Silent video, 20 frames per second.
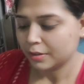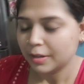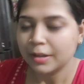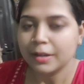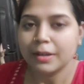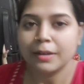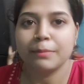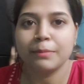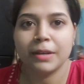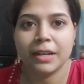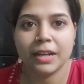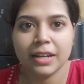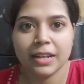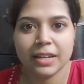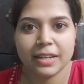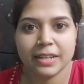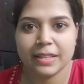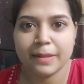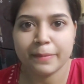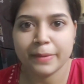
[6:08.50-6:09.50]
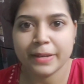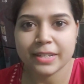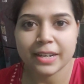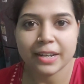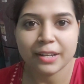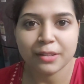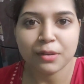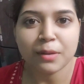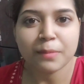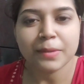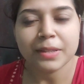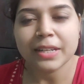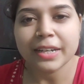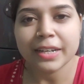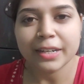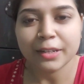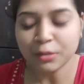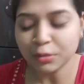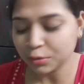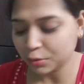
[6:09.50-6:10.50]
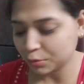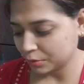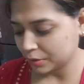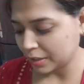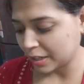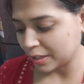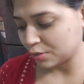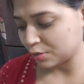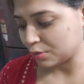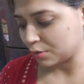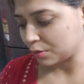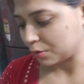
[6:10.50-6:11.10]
বিকেলে খিদে পেয়ে যায় তো আমাদের একটু তার জন্য